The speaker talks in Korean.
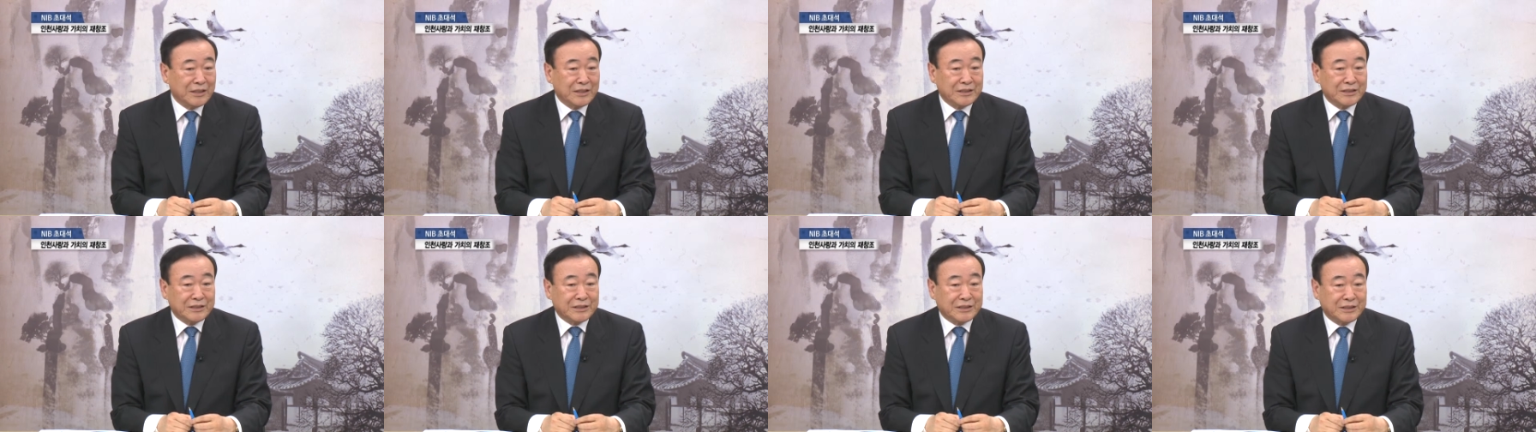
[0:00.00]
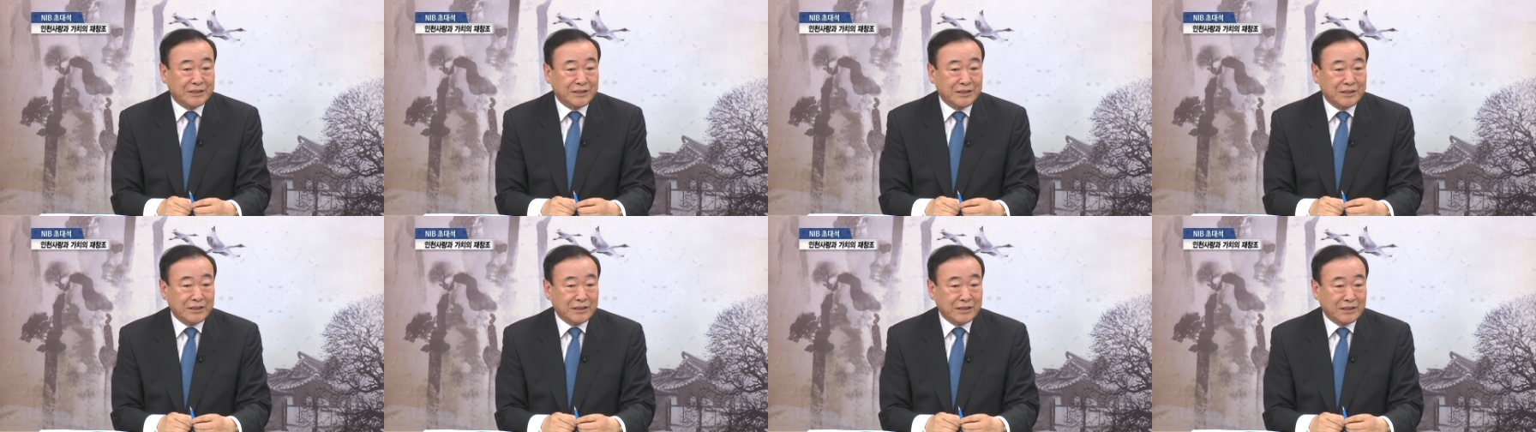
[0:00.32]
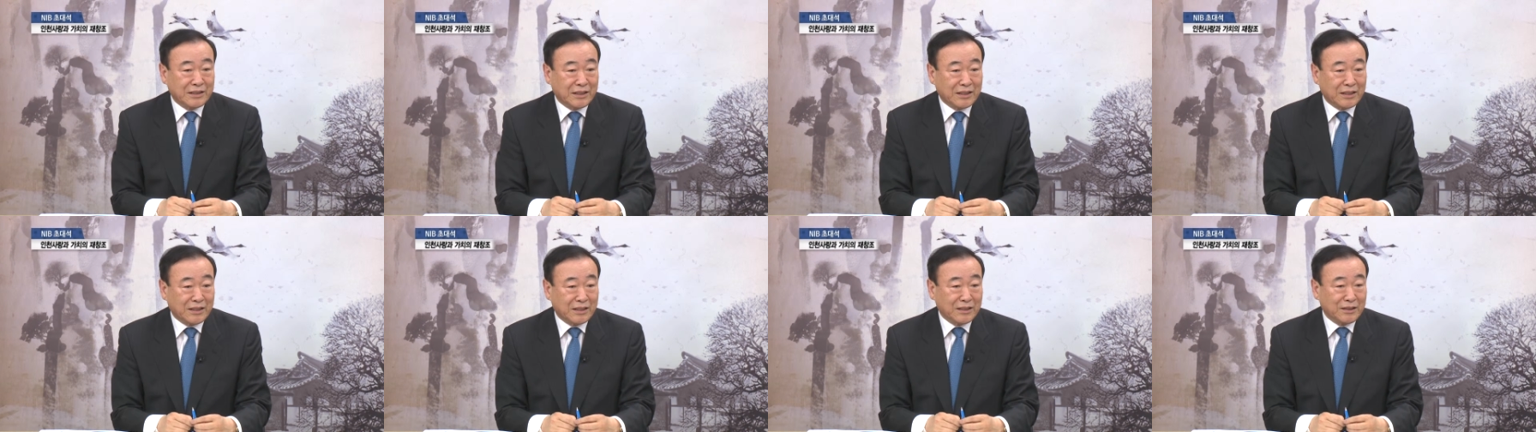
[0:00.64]

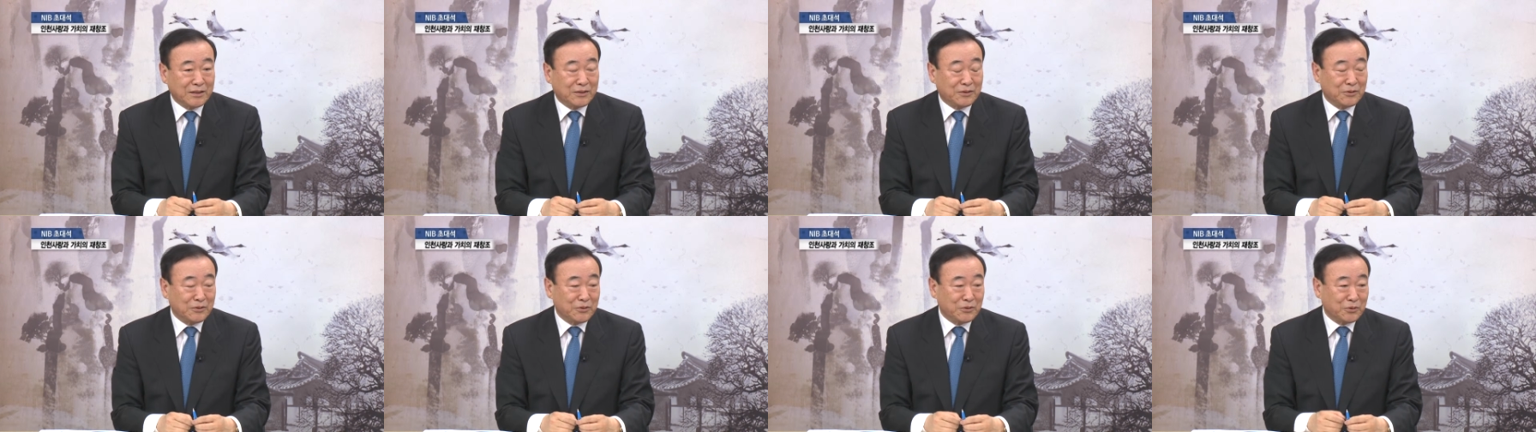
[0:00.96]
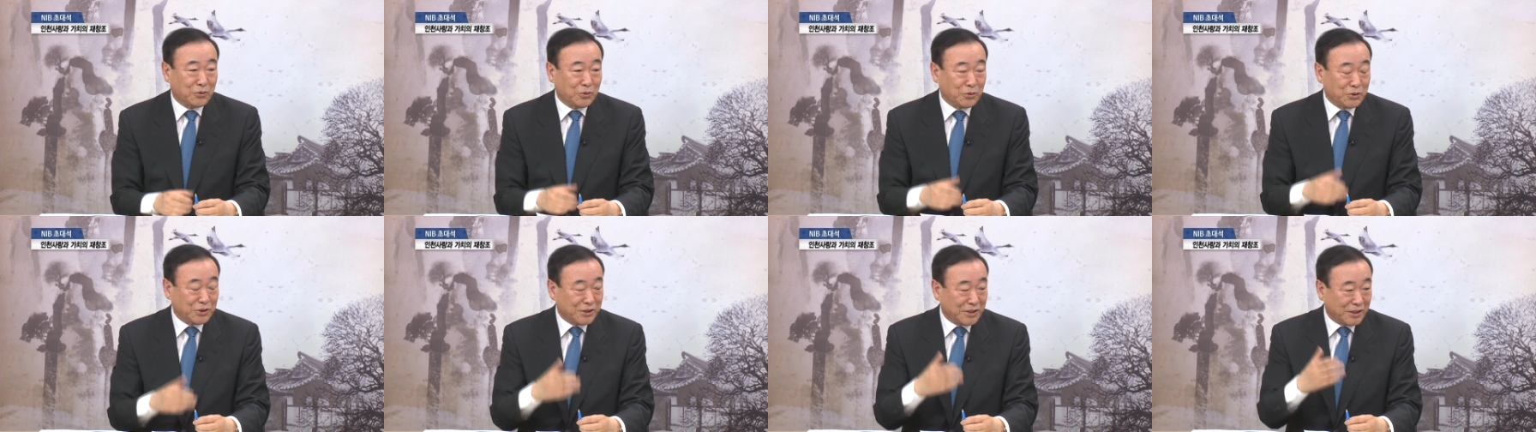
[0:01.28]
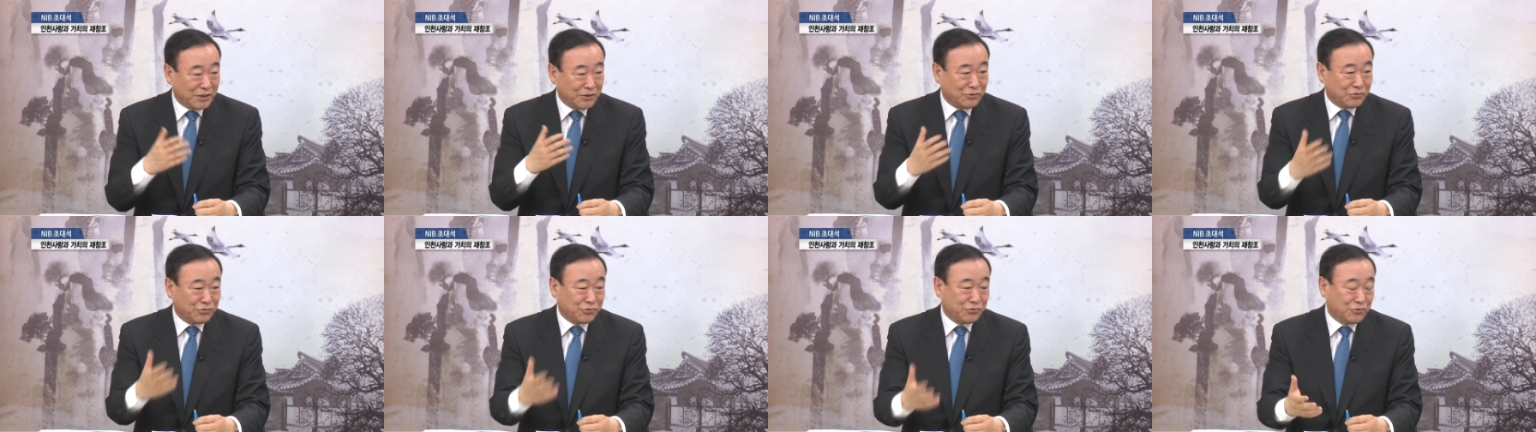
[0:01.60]
시가 또는
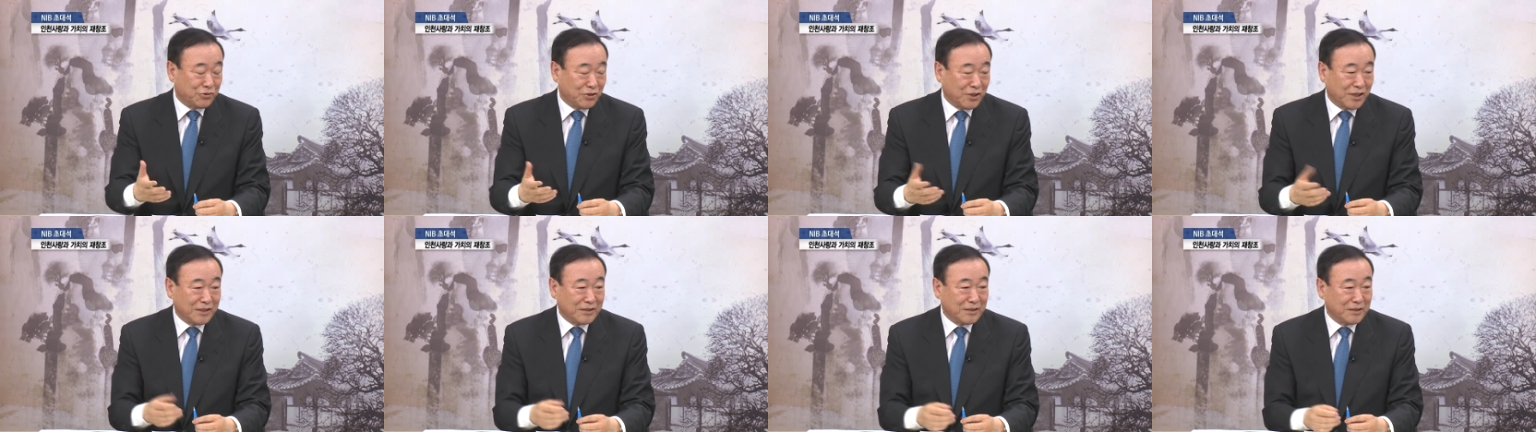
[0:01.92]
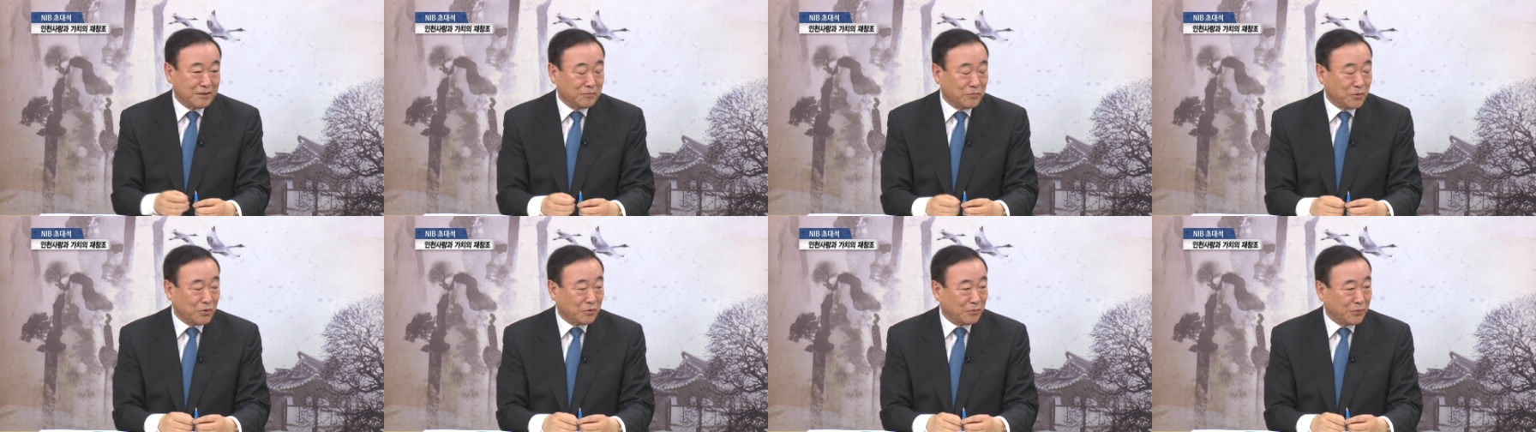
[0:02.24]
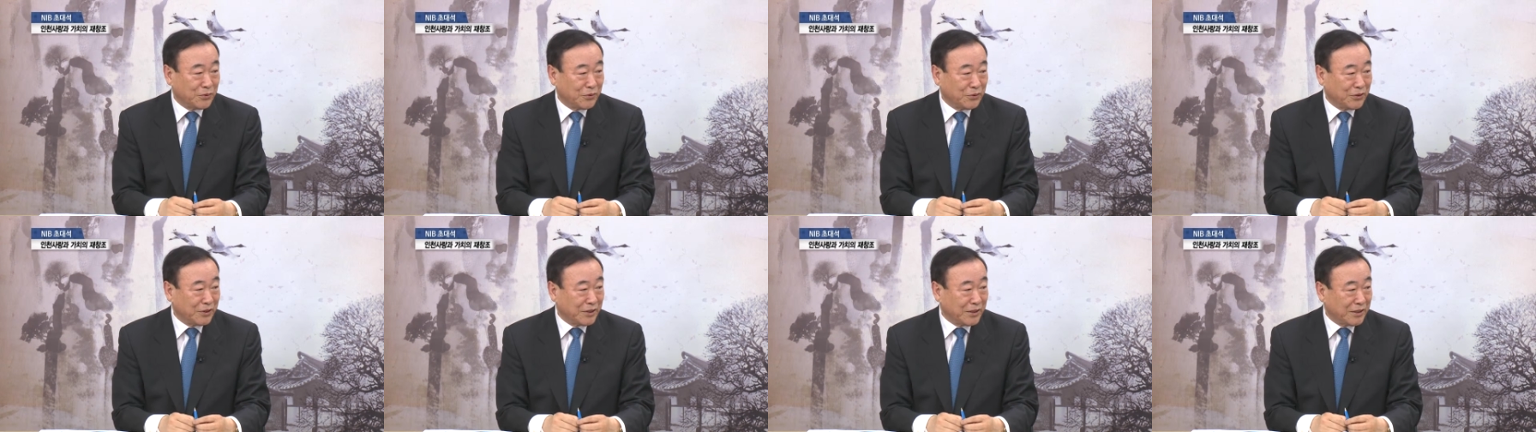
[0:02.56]
도시가 추구하는
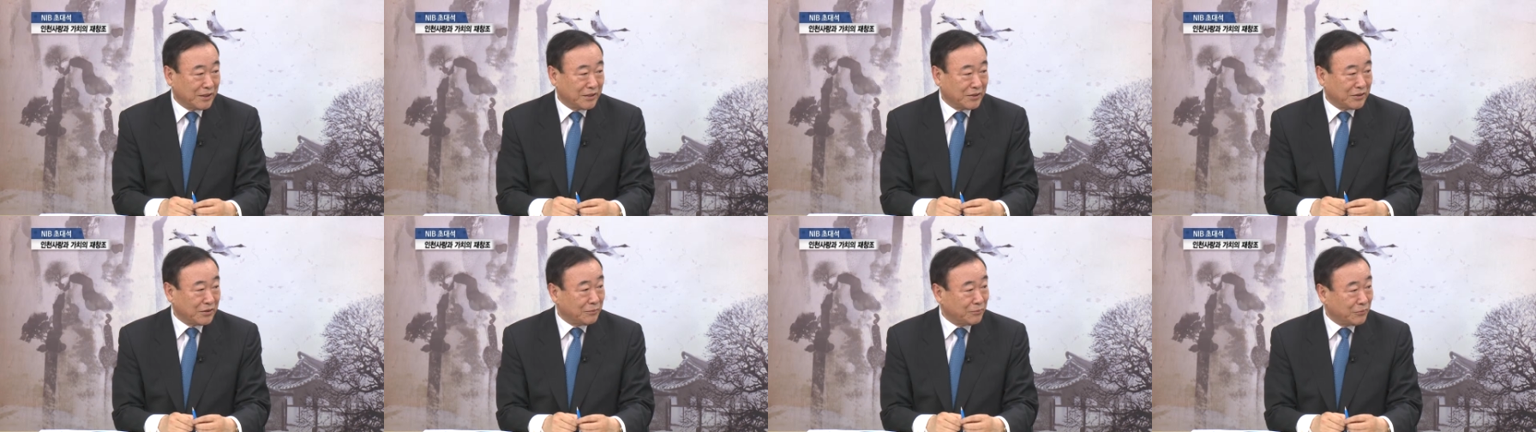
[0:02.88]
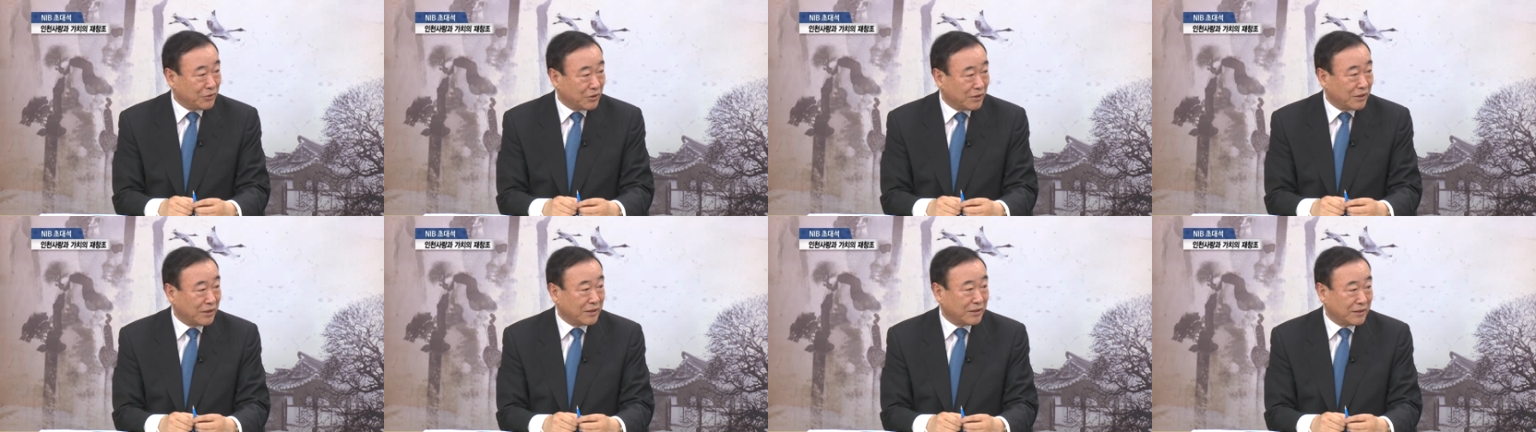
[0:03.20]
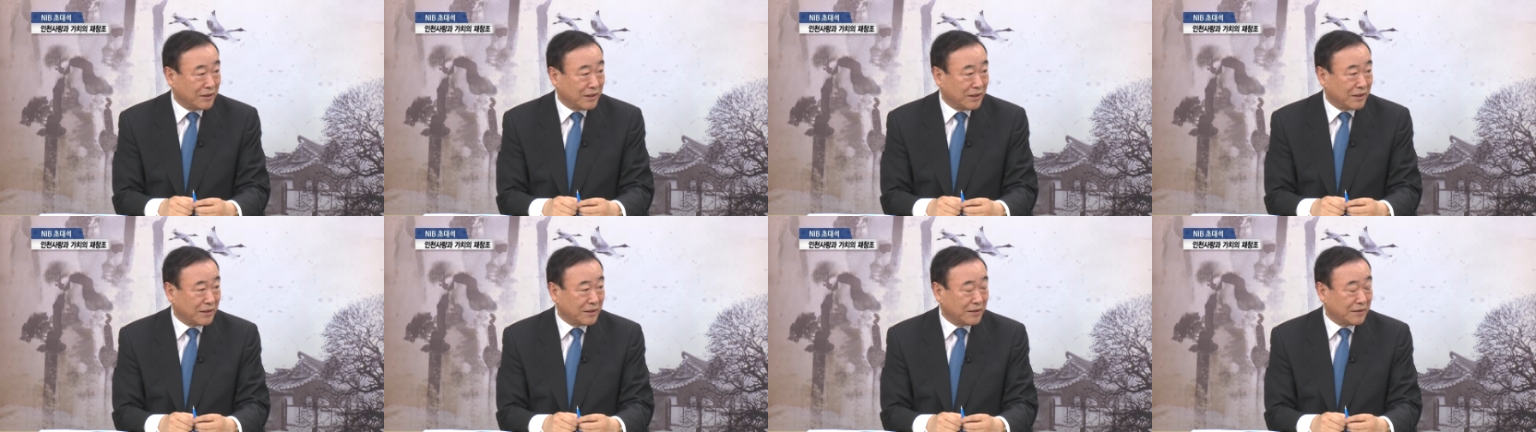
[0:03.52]
목표에
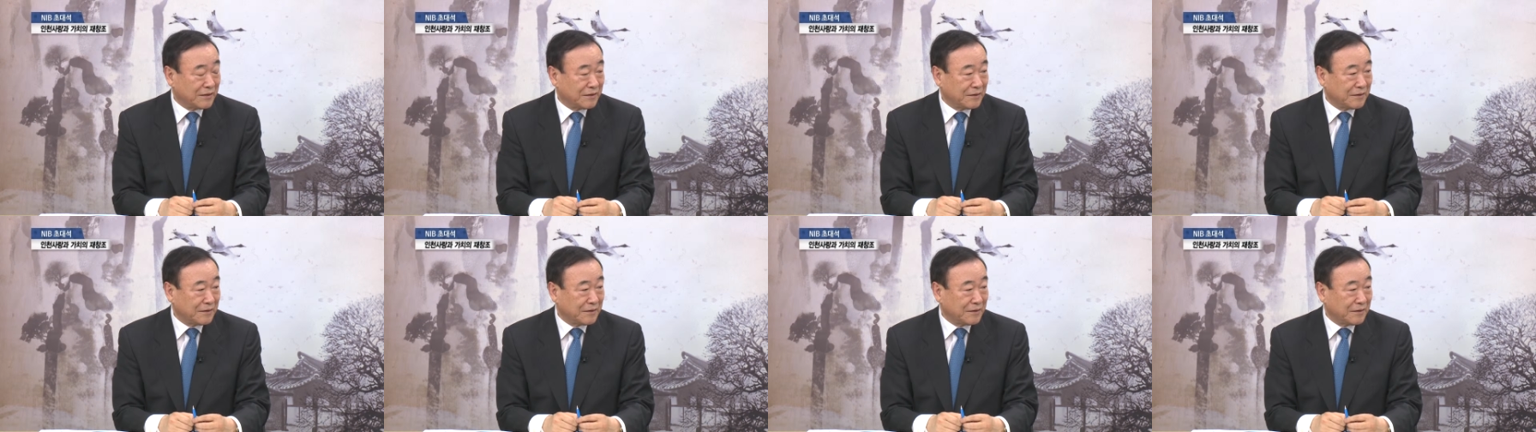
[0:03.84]
협력하느냐